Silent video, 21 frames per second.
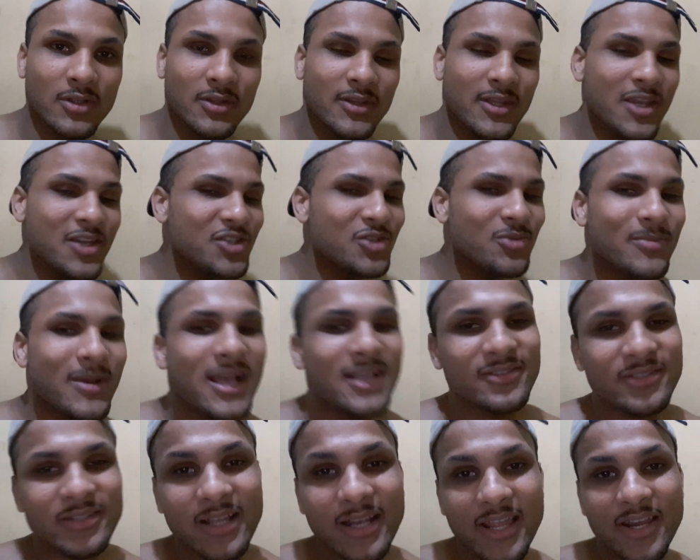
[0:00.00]
Desde
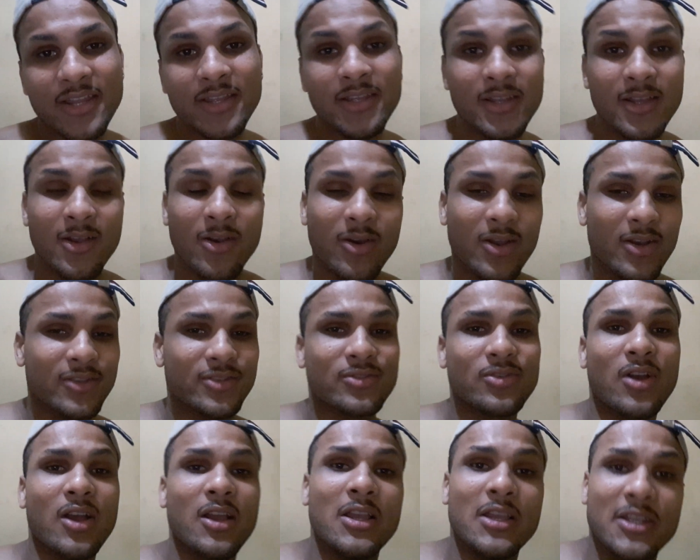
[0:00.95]
março, galera. Olha
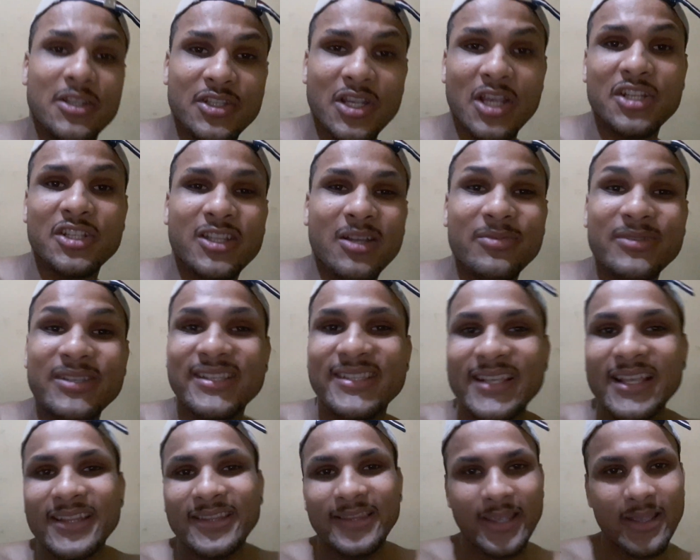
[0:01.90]
só, já estamos em
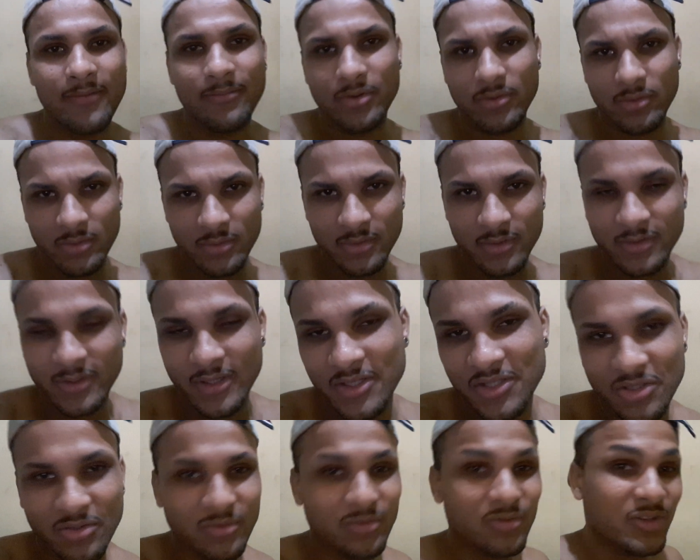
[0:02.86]
setembro.
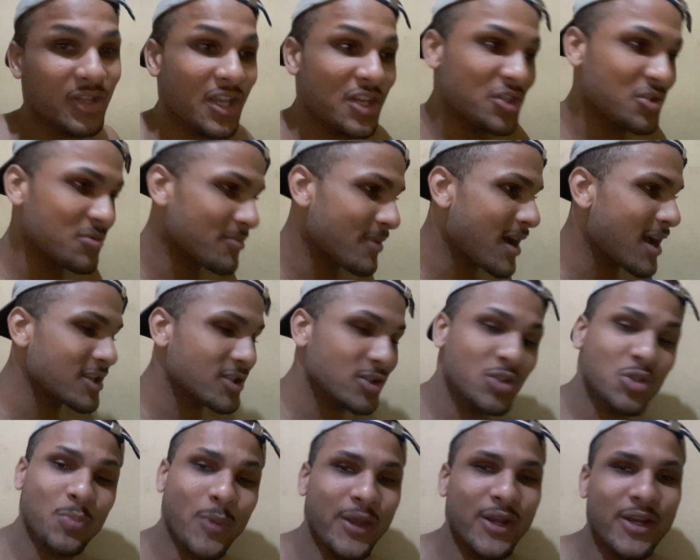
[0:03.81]
Estou desde
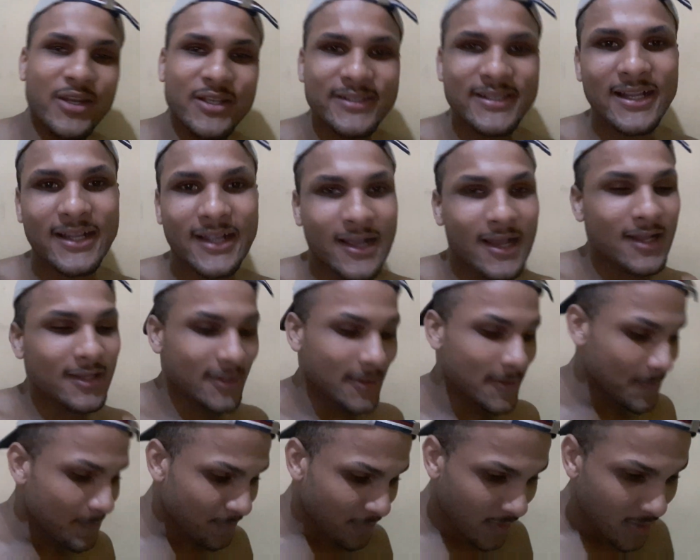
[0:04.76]
março esperando essa
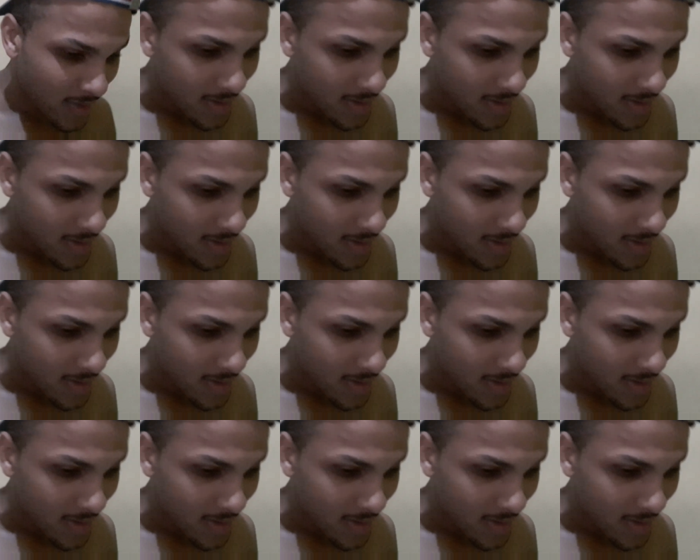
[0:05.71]
carta.